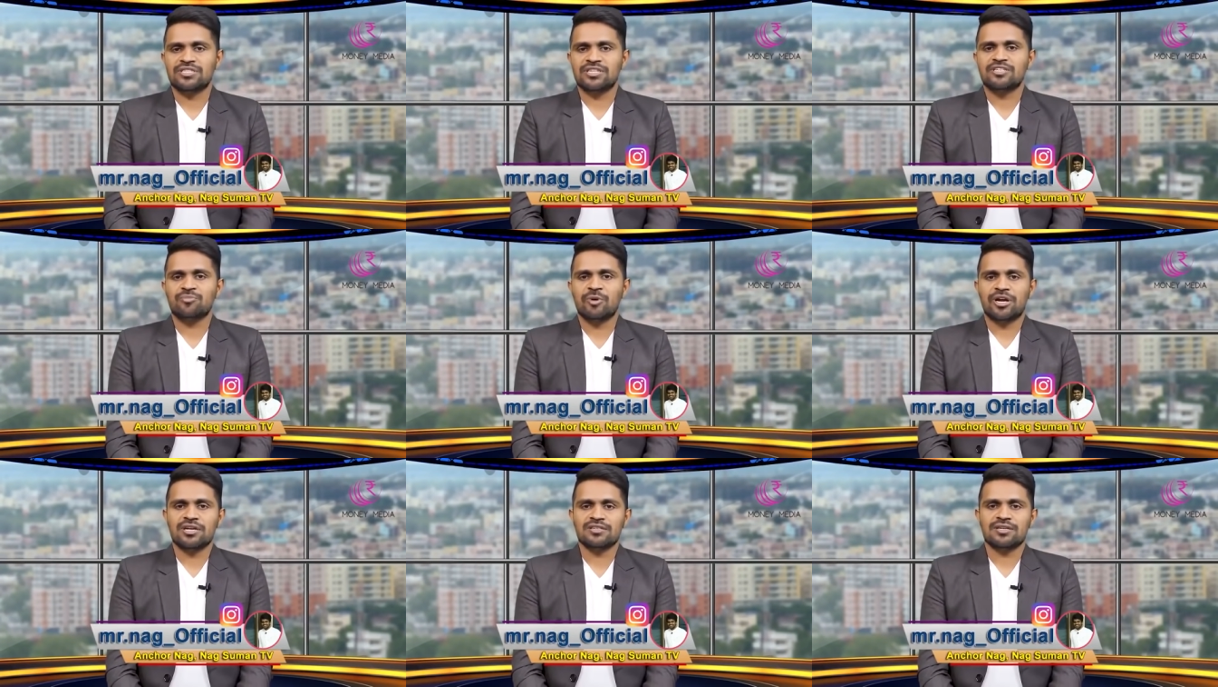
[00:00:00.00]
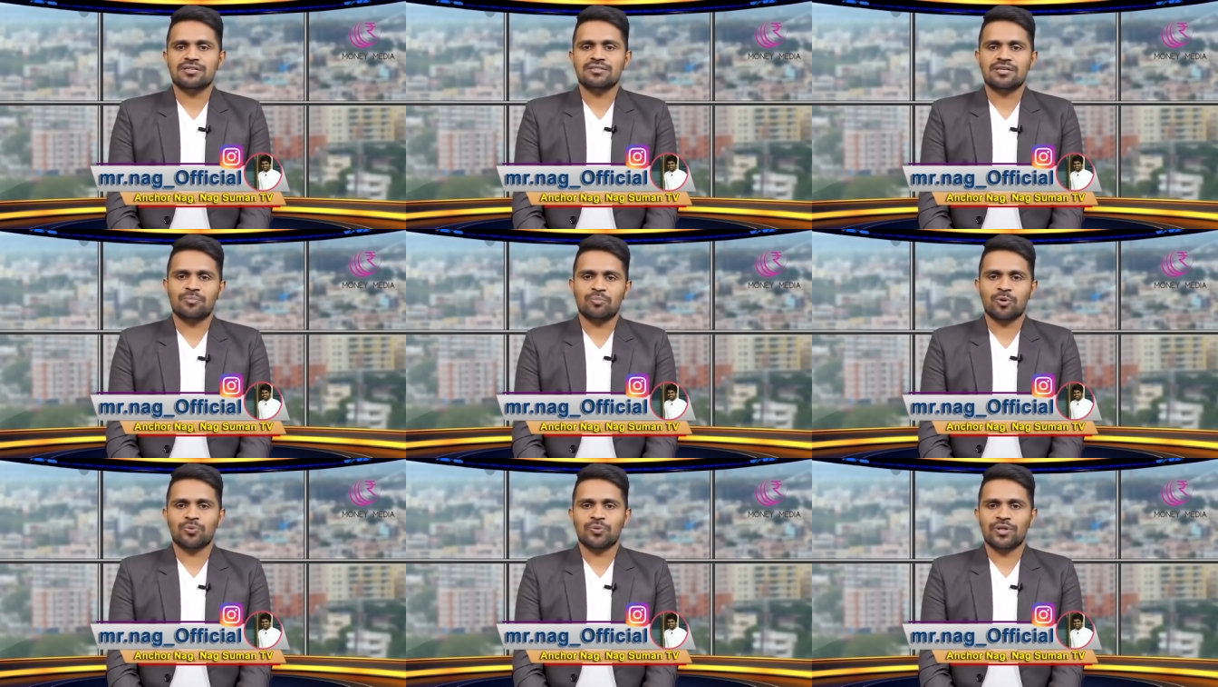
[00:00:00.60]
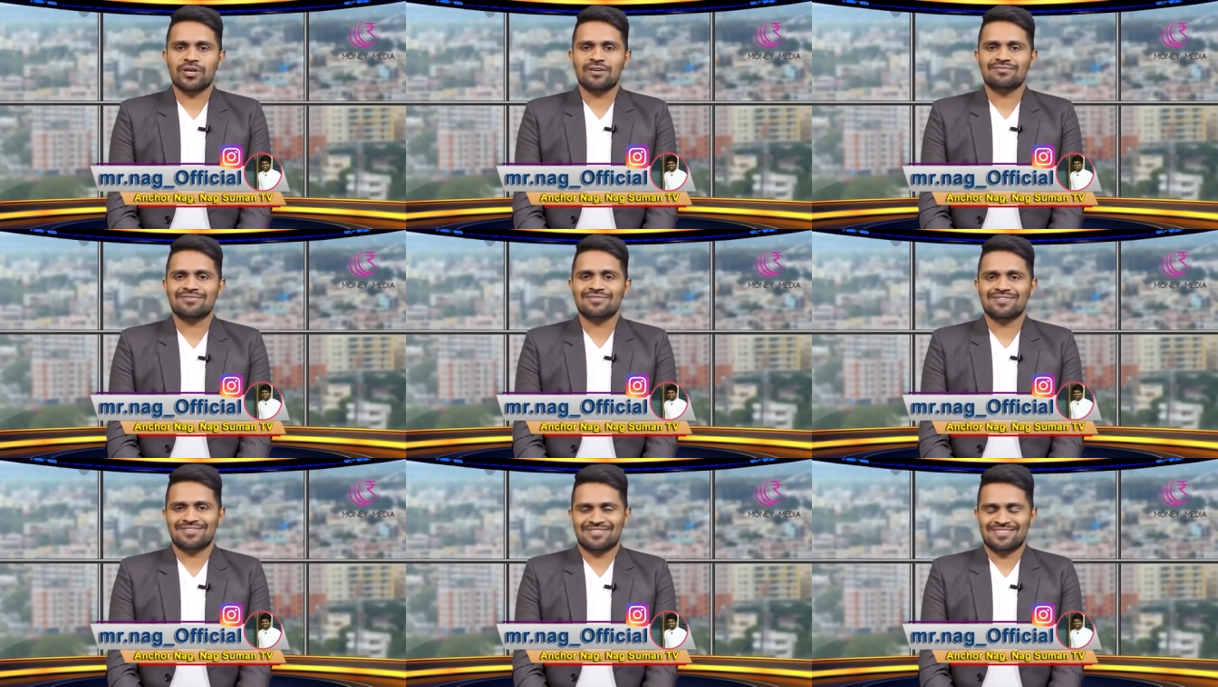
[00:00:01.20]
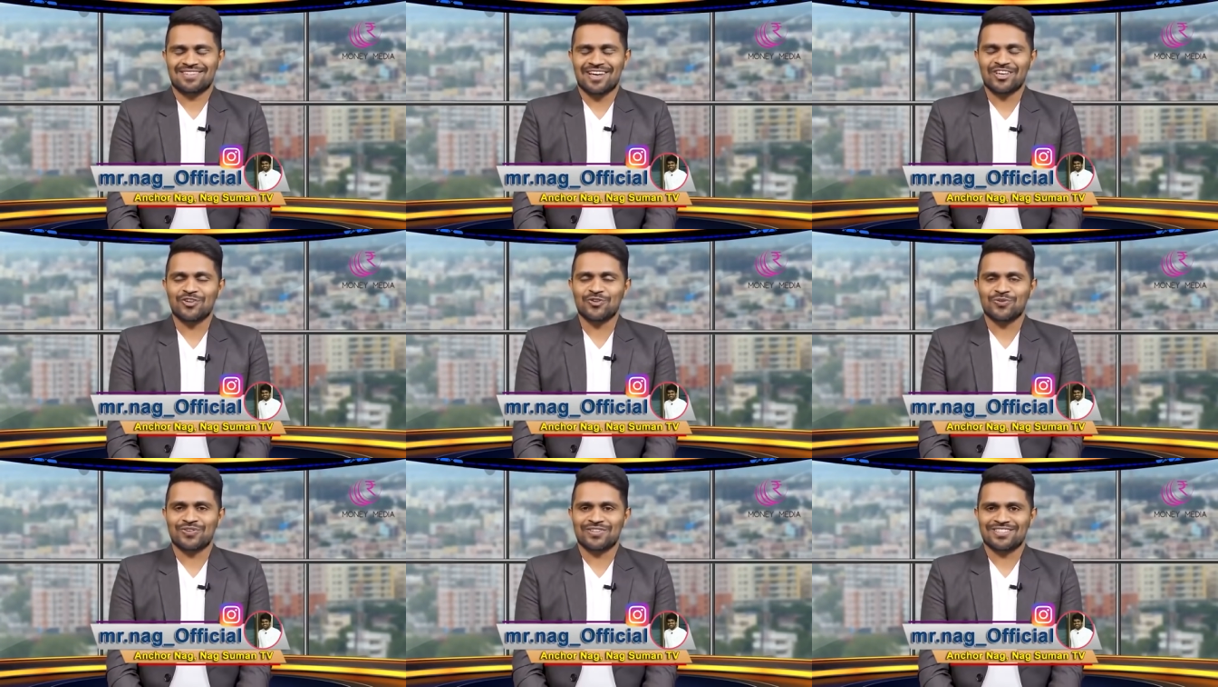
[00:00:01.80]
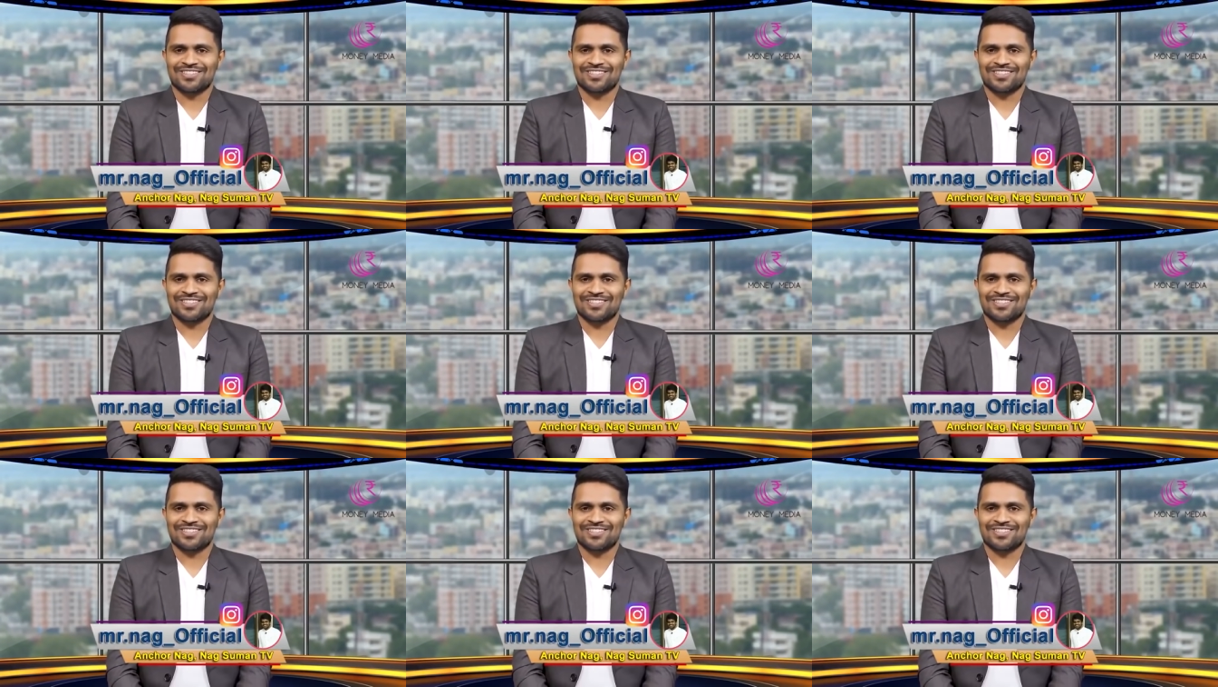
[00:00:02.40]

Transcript: మెసేజ్ పెట్టినా సరే సరిపోతుంది థ్యాంక్ యూ